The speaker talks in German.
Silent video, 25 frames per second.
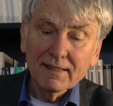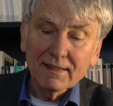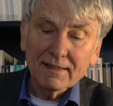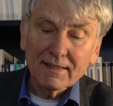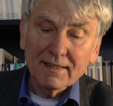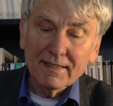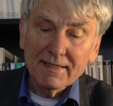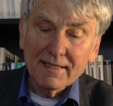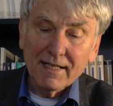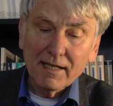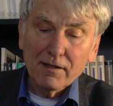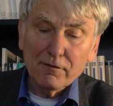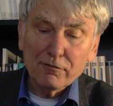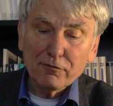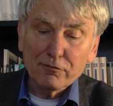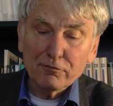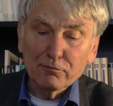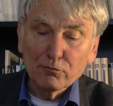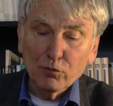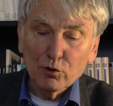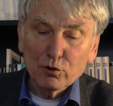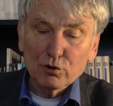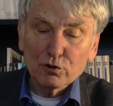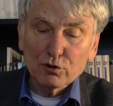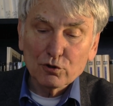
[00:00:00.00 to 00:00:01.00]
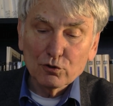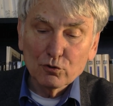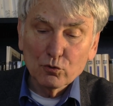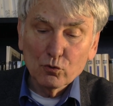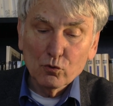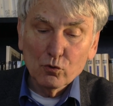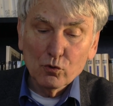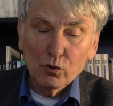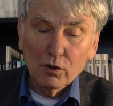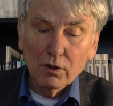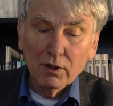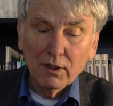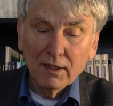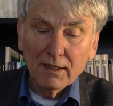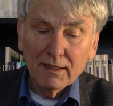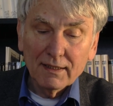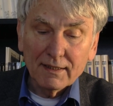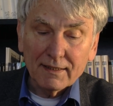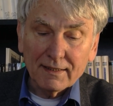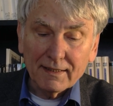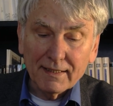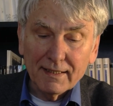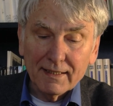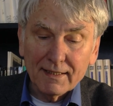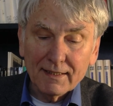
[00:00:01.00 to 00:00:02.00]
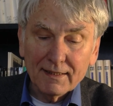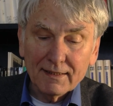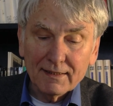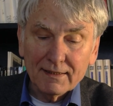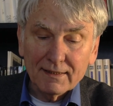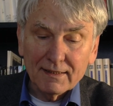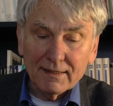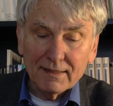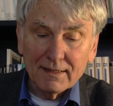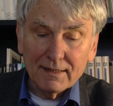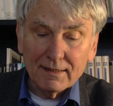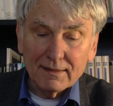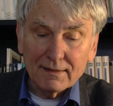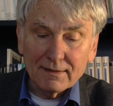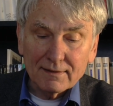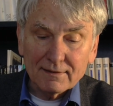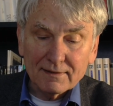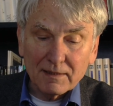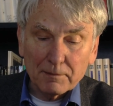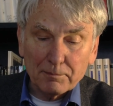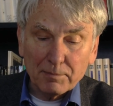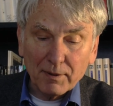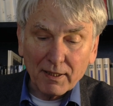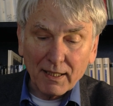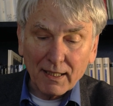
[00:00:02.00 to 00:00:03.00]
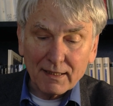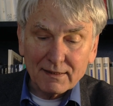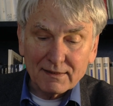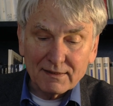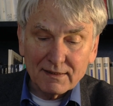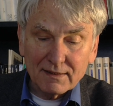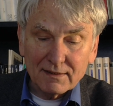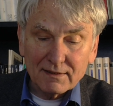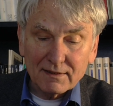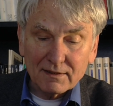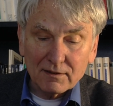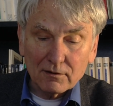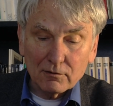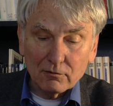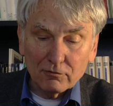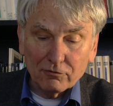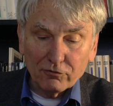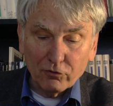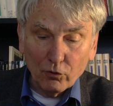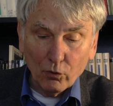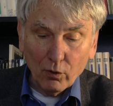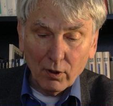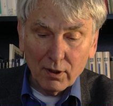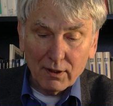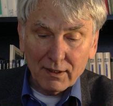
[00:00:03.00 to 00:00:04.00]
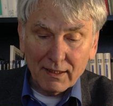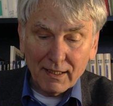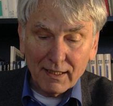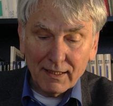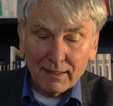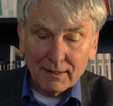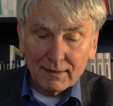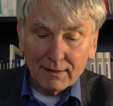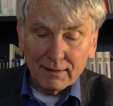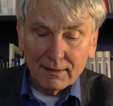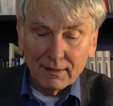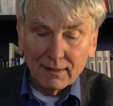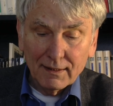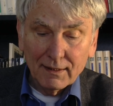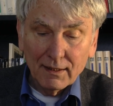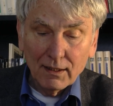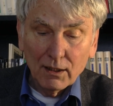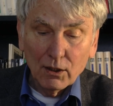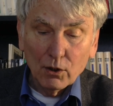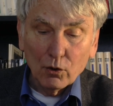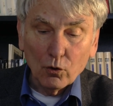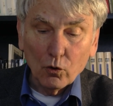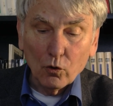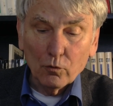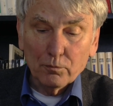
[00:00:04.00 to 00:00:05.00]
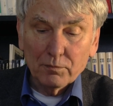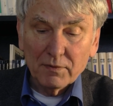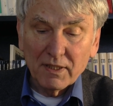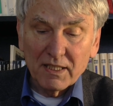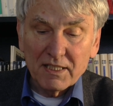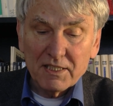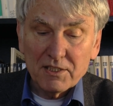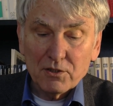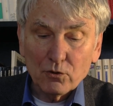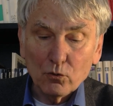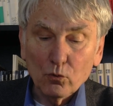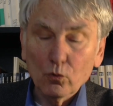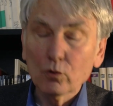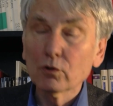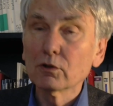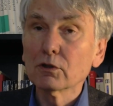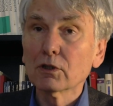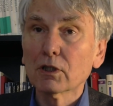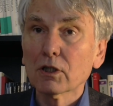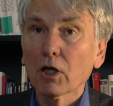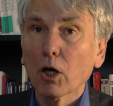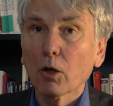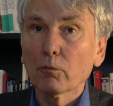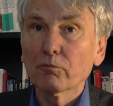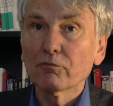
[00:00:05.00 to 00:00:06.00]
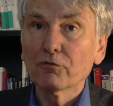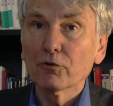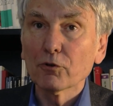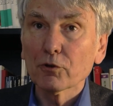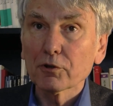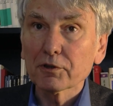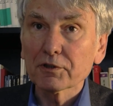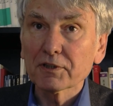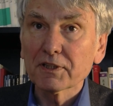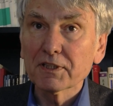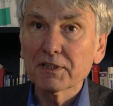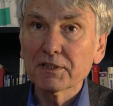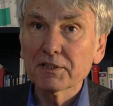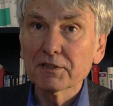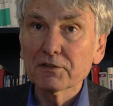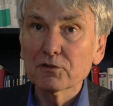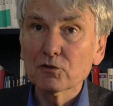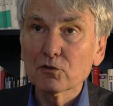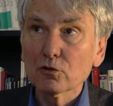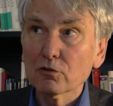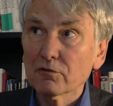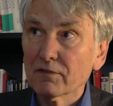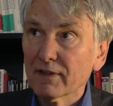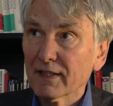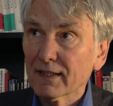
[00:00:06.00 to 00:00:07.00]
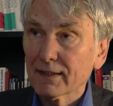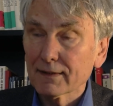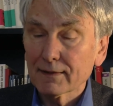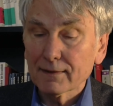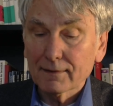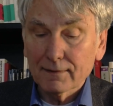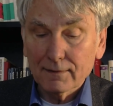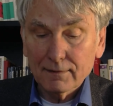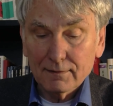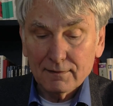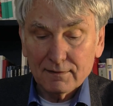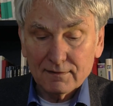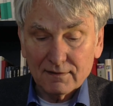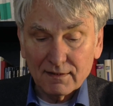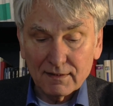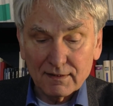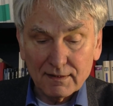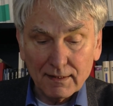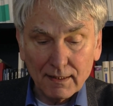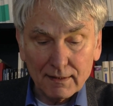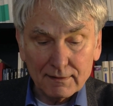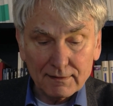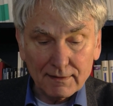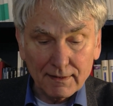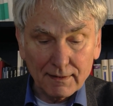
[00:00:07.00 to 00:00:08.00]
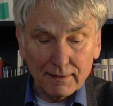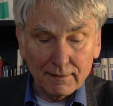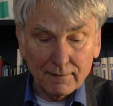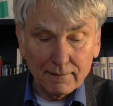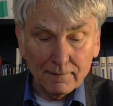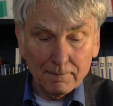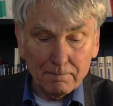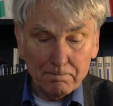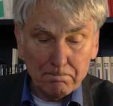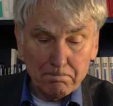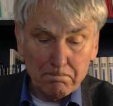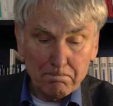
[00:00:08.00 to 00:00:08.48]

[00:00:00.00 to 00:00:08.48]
Kiew muss nun gegen die Separatisten vorgehen, um nicht unglaubwürdig zu werden. Zitat Ende.